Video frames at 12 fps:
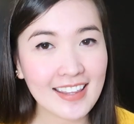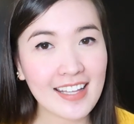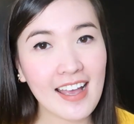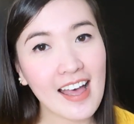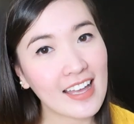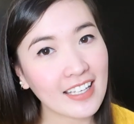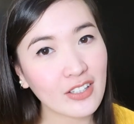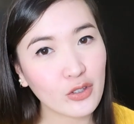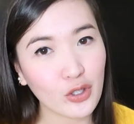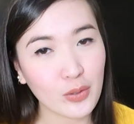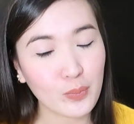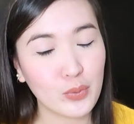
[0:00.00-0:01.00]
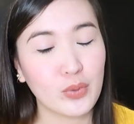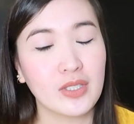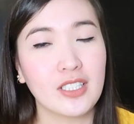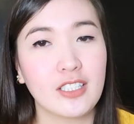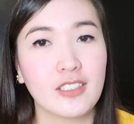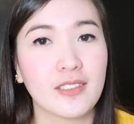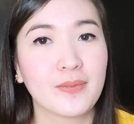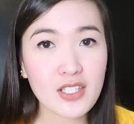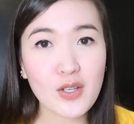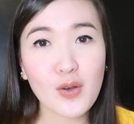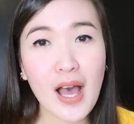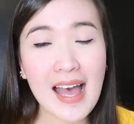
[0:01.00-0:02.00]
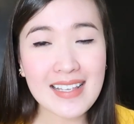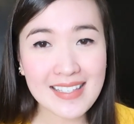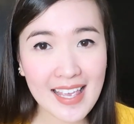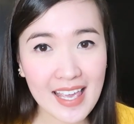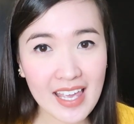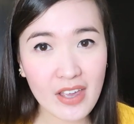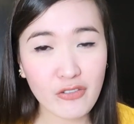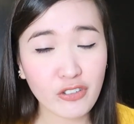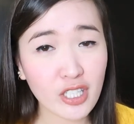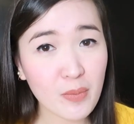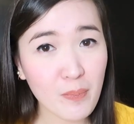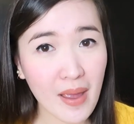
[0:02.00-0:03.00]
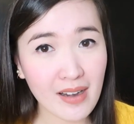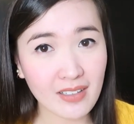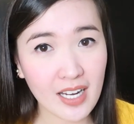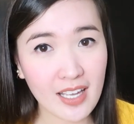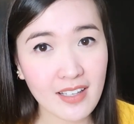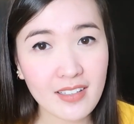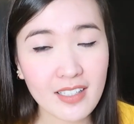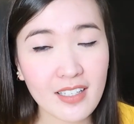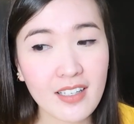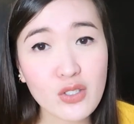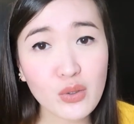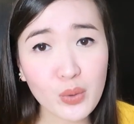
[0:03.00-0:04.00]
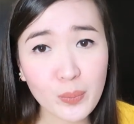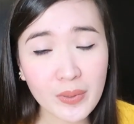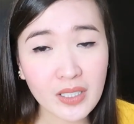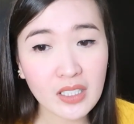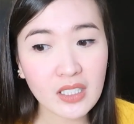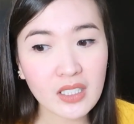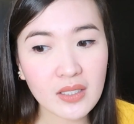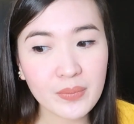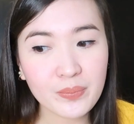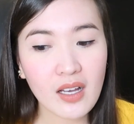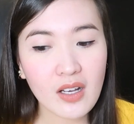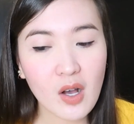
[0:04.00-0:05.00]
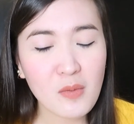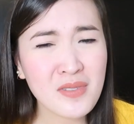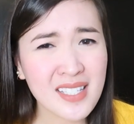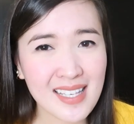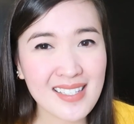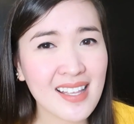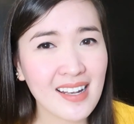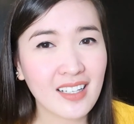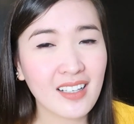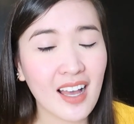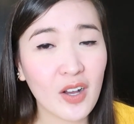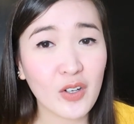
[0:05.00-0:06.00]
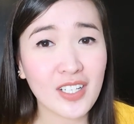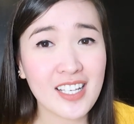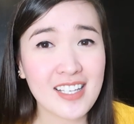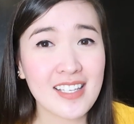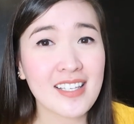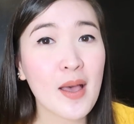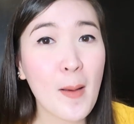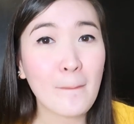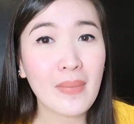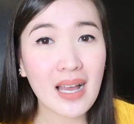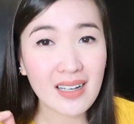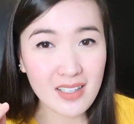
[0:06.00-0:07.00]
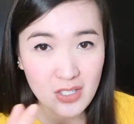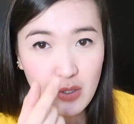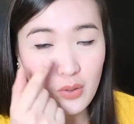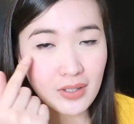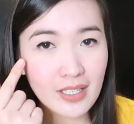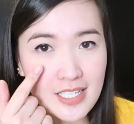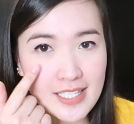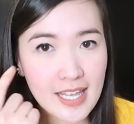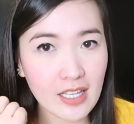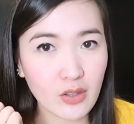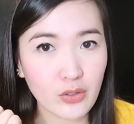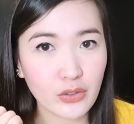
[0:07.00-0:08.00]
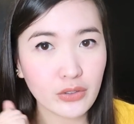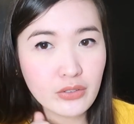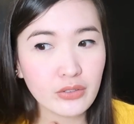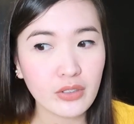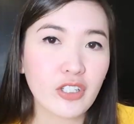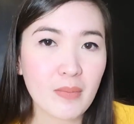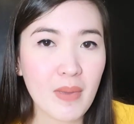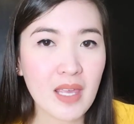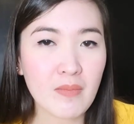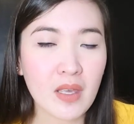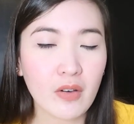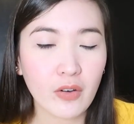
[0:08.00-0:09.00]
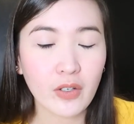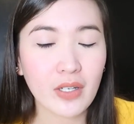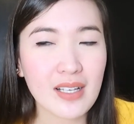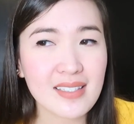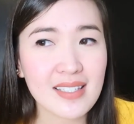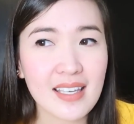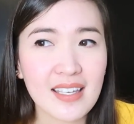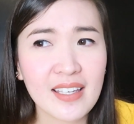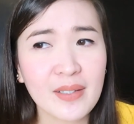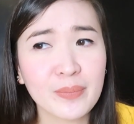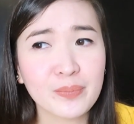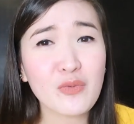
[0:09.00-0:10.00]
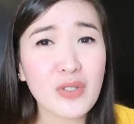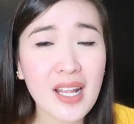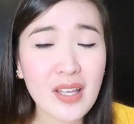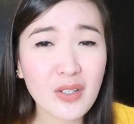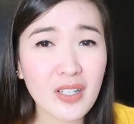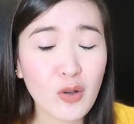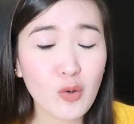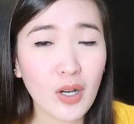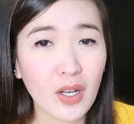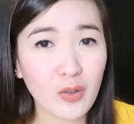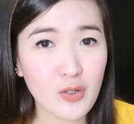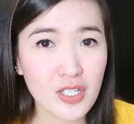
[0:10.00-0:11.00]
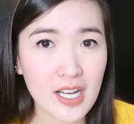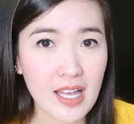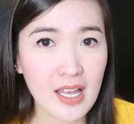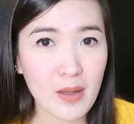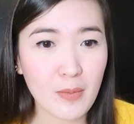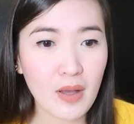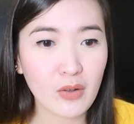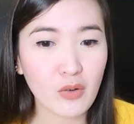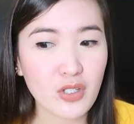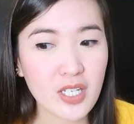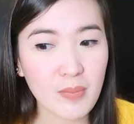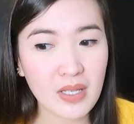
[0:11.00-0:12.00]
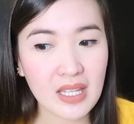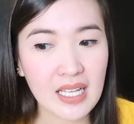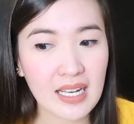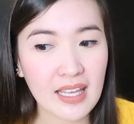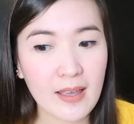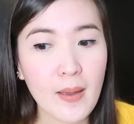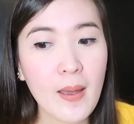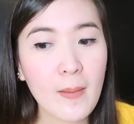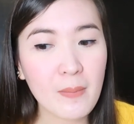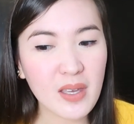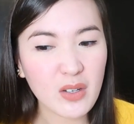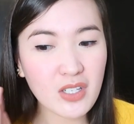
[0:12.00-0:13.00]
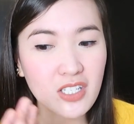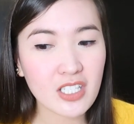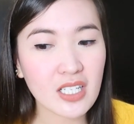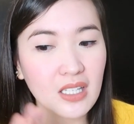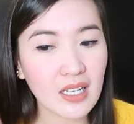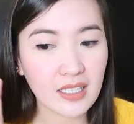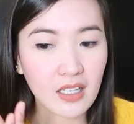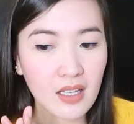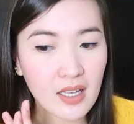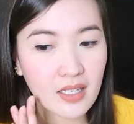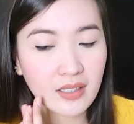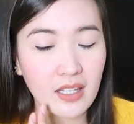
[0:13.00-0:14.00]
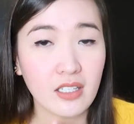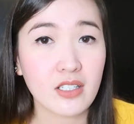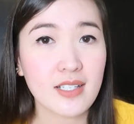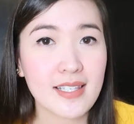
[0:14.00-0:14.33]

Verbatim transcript: ng aking toy poodle. So as a fur parent, super uh, obsessed talaga ako na maalis yung tear stain, no? For baby ko. Kasi, simula nang nakuha ko siya, bago ko siya binili, meron siya talagang tear